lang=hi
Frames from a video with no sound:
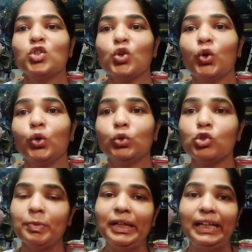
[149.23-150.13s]
सो so,
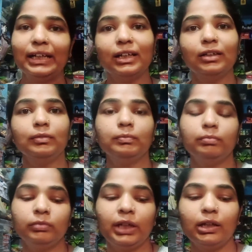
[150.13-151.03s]
उसमें डिनर
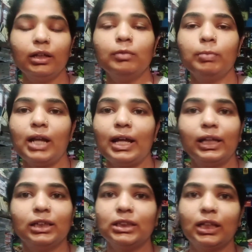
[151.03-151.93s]
डिनर बनाने
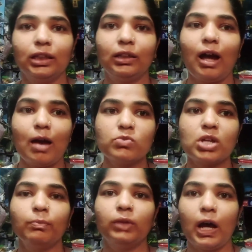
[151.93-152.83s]
का ज़्यादा तो काम
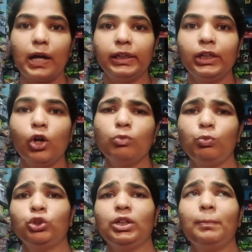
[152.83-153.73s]
जाम था नहीं और
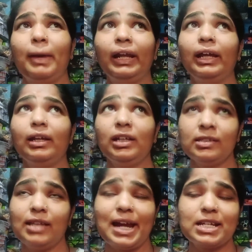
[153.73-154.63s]
मुझे मैंने इस
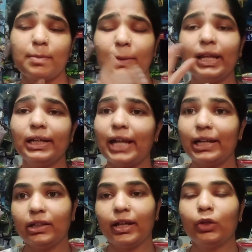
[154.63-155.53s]
डाइट से पहले एक
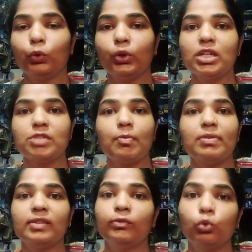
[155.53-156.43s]
डाइट करी हुई है जिसमें मैं
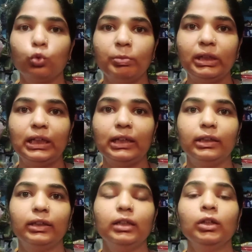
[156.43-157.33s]
सिर्फ दो मील
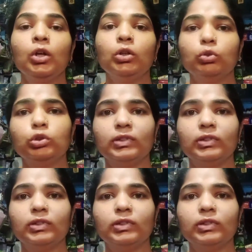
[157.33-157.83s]
लेती थी तो